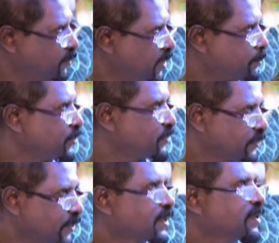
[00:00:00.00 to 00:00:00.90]
மொழிபெயர்ப்பு
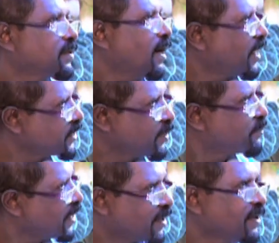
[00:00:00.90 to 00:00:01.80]
செய்வதற்கு
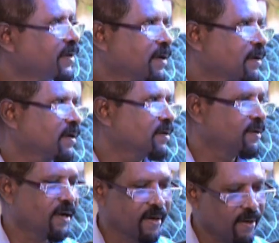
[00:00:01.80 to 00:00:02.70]
ஆயிரம் பேர்கள் இருக்கிறார்கள்